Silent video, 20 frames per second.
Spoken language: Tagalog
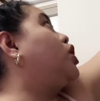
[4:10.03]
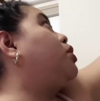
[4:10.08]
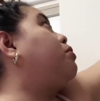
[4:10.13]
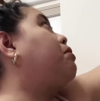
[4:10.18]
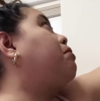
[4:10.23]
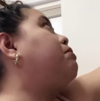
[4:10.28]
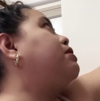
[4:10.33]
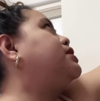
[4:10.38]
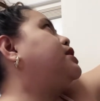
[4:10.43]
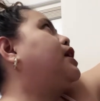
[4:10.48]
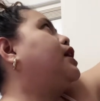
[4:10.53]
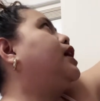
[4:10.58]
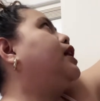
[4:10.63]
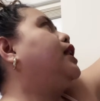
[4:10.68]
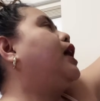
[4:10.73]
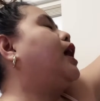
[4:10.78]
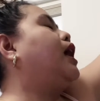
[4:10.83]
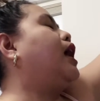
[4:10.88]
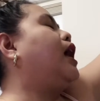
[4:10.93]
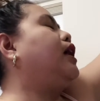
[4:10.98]
lumabas
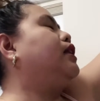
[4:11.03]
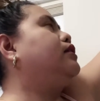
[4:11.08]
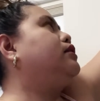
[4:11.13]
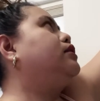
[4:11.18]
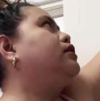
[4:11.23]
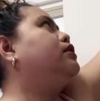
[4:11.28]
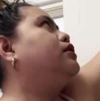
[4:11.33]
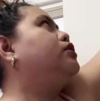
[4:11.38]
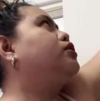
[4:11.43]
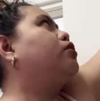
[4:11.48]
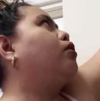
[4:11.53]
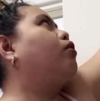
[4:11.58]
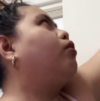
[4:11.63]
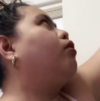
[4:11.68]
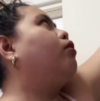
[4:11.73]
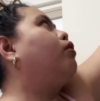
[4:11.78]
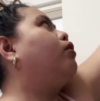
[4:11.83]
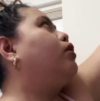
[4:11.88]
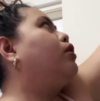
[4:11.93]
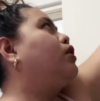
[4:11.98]
agad-agad. So,
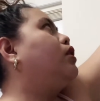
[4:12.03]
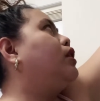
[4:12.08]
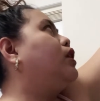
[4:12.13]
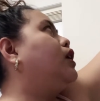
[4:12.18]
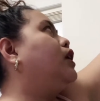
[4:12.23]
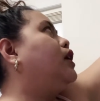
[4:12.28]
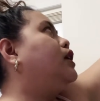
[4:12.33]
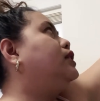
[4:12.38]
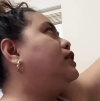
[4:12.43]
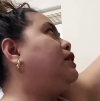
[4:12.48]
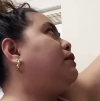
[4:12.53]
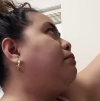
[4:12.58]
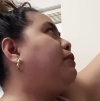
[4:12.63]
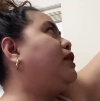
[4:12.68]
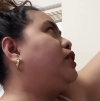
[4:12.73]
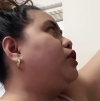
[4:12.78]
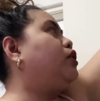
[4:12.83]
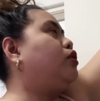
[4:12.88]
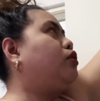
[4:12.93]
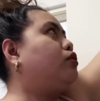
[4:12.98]

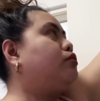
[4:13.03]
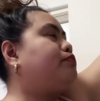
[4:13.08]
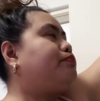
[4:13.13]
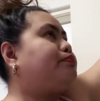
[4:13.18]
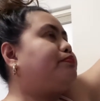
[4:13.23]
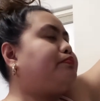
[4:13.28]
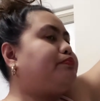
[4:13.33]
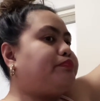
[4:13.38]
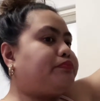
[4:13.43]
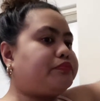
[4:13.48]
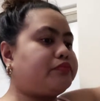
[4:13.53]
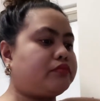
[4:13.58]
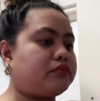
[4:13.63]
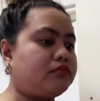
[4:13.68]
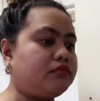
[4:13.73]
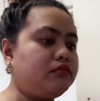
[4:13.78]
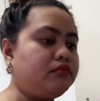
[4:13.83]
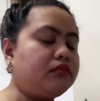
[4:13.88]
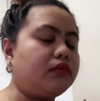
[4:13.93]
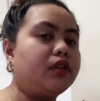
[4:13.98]
feeling nyo,
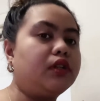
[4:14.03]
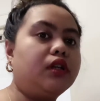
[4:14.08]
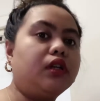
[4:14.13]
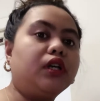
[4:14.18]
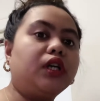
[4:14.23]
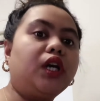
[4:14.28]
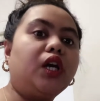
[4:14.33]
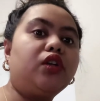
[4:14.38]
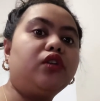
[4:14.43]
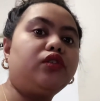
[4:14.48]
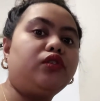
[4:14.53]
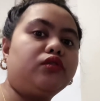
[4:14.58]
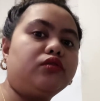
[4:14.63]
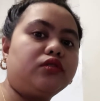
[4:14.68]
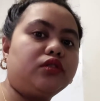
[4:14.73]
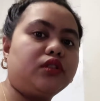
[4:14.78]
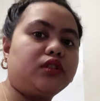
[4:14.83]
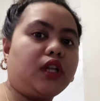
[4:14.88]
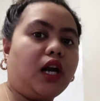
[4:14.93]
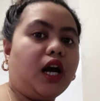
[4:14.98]
ganun yung
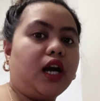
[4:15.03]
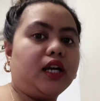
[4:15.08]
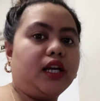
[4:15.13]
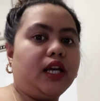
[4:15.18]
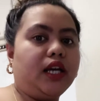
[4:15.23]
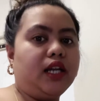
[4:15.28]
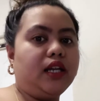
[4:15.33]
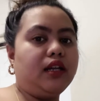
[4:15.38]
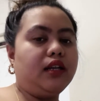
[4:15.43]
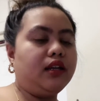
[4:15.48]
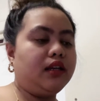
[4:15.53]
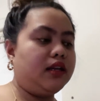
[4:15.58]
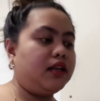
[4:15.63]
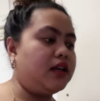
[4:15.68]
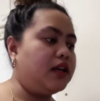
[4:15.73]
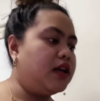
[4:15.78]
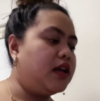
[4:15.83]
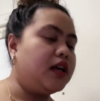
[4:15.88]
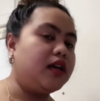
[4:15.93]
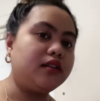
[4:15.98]
struggle.
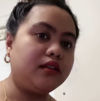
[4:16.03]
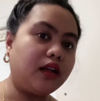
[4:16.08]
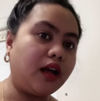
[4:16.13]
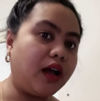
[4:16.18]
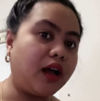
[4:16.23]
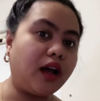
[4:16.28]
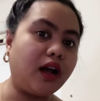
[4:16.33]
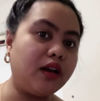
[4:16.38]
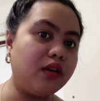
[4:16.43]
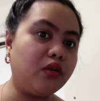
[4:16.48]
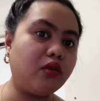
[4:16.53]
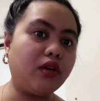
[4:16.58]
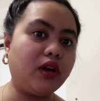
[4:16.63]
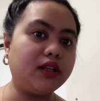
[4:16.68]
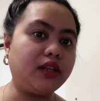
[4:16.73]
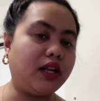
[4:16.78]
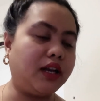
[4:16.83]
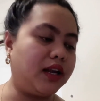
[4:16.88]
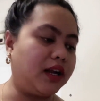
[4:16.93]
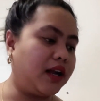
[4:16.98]
Nakakaloka
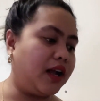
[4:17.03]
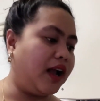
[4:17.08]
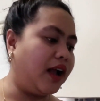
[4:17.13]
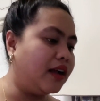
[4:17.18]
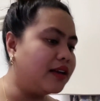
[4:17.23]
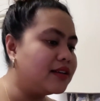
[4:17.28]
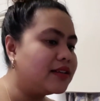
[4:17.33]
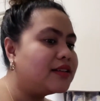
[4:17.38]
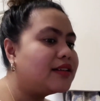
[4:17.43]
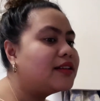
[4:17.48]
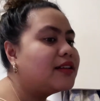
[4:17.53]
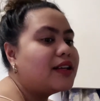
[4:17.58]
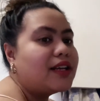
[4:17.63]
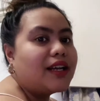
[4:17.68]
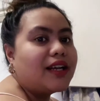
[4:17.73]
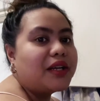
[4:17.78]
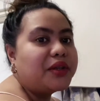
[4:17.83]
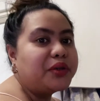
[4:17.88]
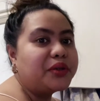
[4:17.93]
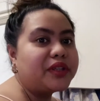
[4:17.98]
talaga.
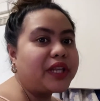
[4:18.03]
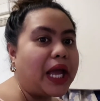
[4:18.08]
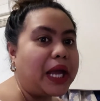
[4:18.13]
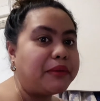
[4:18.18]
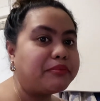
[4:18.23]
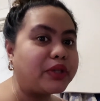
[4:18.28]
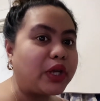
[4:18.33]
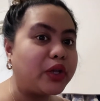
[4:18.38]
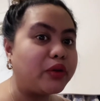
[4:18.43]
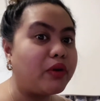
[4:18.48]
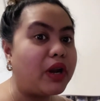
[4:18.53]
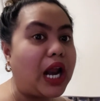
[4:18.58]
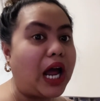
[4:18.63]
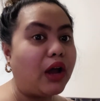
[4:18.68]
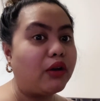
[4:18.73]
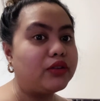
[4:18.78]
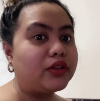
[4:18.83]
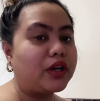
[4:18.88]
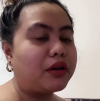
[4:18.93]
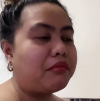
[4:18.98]
Noong time na yun, wala
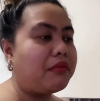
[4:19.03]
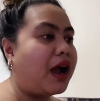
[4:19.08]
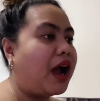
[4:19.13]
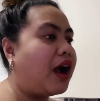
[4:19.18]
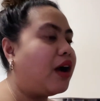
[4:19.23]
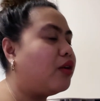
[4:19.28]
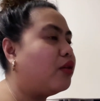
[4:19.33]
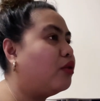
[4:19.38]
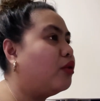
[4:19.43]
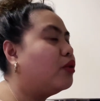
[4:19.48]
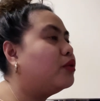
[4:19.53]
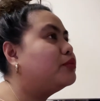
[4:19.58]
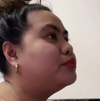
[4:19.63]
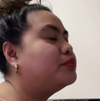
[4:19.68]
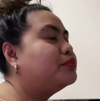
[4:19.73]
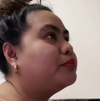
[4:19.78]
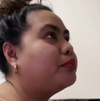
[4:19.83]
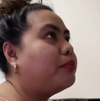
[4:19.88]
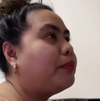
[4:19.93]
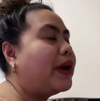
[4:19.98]
akong trabaho.
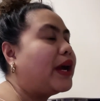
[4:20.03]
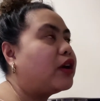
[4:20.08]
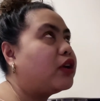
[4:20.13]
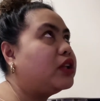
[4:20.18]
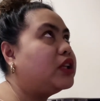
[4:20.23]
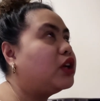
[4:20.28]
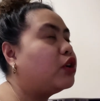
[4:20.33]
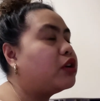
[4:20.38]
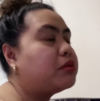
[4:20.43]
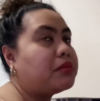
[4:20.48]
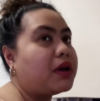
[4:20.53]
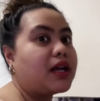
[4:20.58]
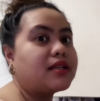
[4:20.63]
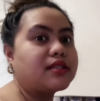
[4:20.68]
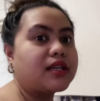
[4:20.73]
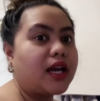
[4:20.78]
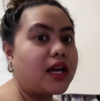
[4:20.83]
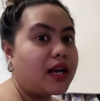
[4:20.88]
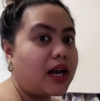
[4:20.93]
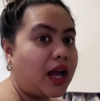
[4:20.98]
Pero hindi ko naman kasi
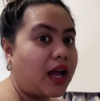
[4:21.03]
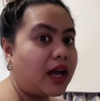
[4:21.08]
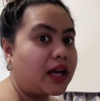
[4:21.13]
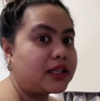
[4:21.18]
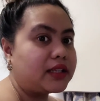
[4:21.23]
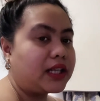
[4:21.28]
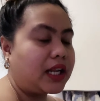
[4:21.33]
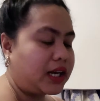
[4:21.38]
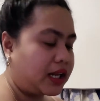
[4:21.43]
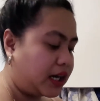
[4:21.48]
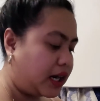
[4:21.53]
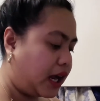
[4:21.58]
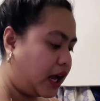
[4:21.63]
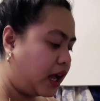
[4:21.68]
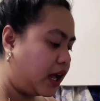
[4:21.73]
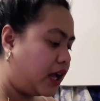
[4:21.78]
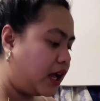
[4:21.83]
kailangan talaga